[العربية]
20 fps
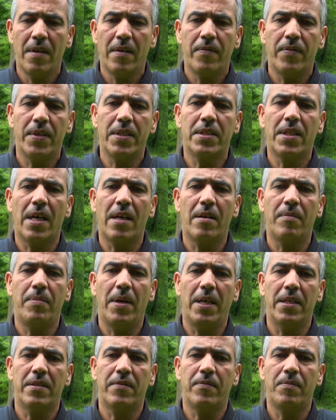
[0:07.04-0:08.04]
في إطار
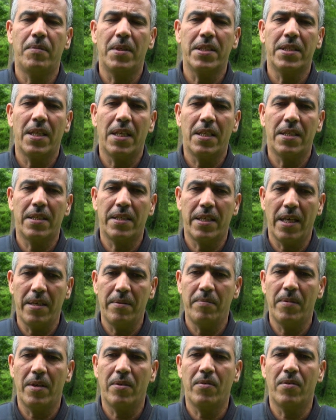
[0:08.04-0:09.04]
البحث في مقتل
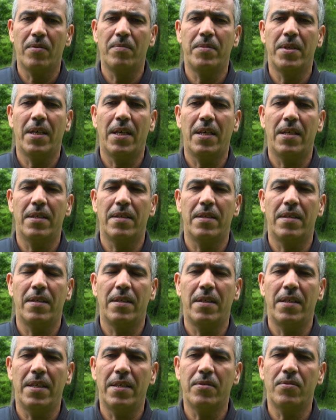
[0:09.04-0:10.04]
التيم الكوبيا
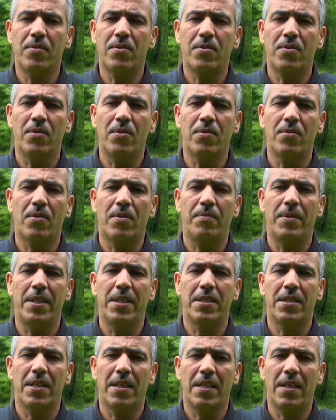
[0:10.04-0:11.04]
اللي عنده
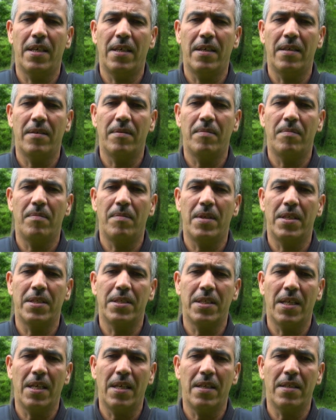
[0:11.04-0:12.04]
49 سنة
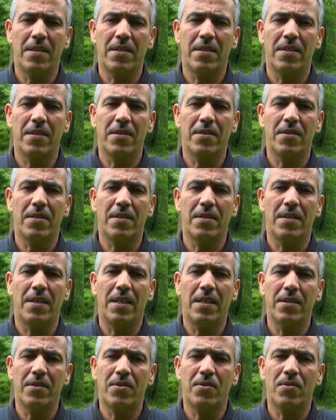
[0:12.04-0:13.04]
مازال
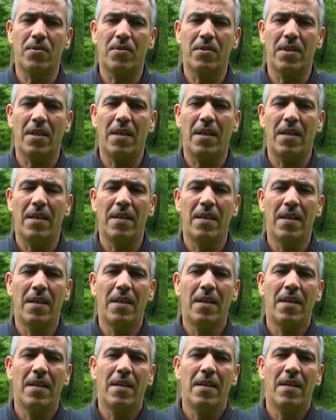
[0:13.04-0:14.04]
عند الشرطة
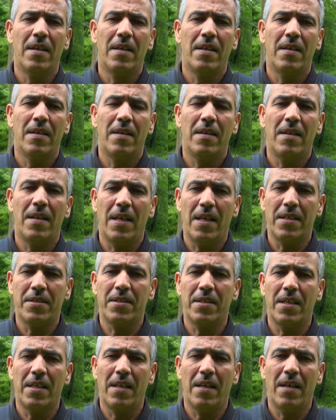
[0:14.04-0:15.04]

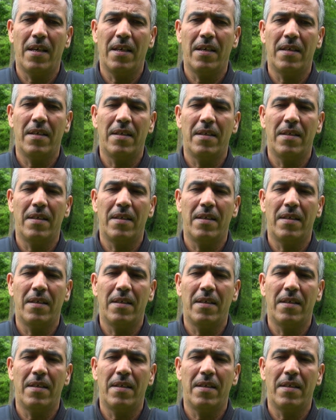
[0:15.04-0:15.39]
الأسئلة